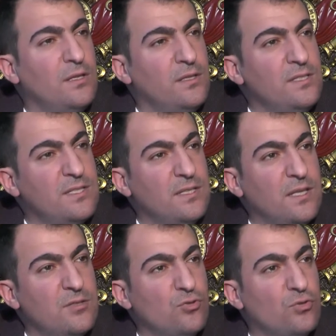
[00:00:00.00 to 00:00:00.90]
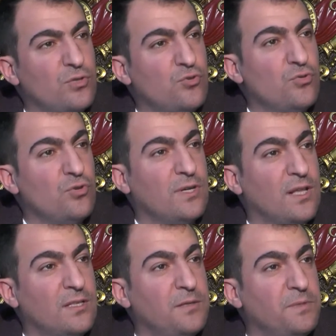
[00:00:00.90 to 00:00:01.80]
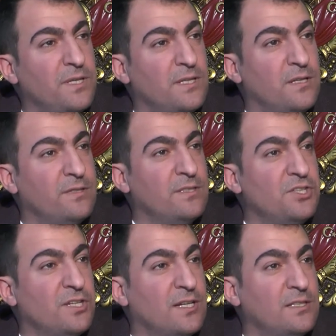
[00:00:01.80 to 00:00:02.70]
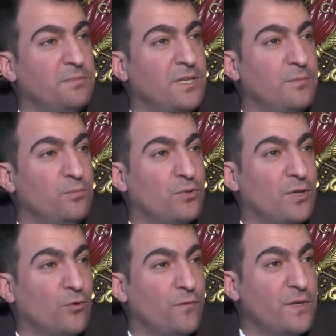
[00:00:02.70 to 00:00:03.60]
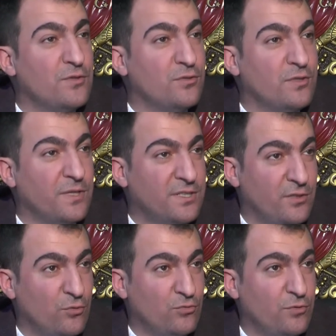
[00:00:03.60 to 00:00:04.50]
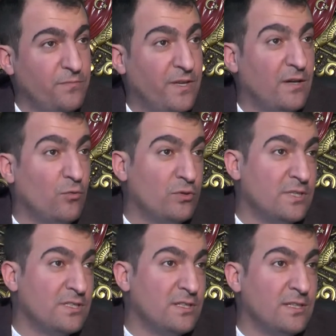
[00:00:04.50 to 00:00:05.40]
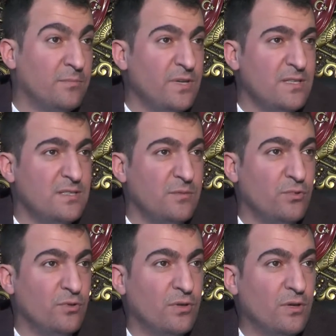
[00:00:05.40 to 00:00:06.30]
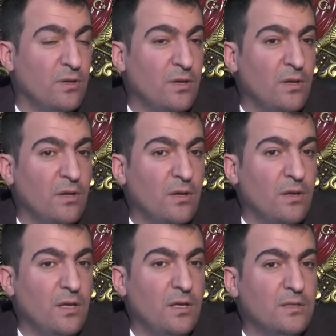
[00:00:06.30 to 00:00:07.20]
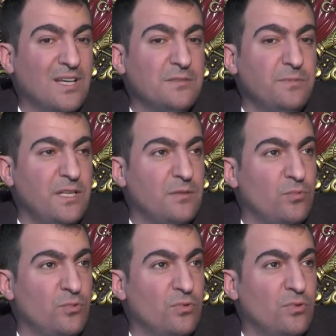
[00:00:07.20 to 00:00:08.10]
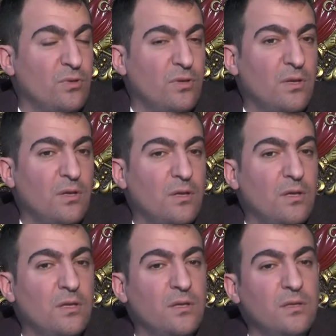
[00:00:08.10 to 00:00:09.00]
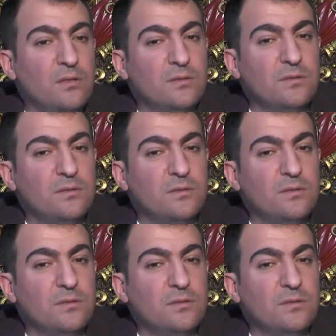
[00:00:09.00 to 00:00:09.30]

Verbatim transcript: Liseden sonra çocuk kalkıp da gravatı çıkartıp gelip burada konfeksiyonda makineye oturup veya ortacılık yapmak istemiyor. E, tatmin etmiyor onu. E,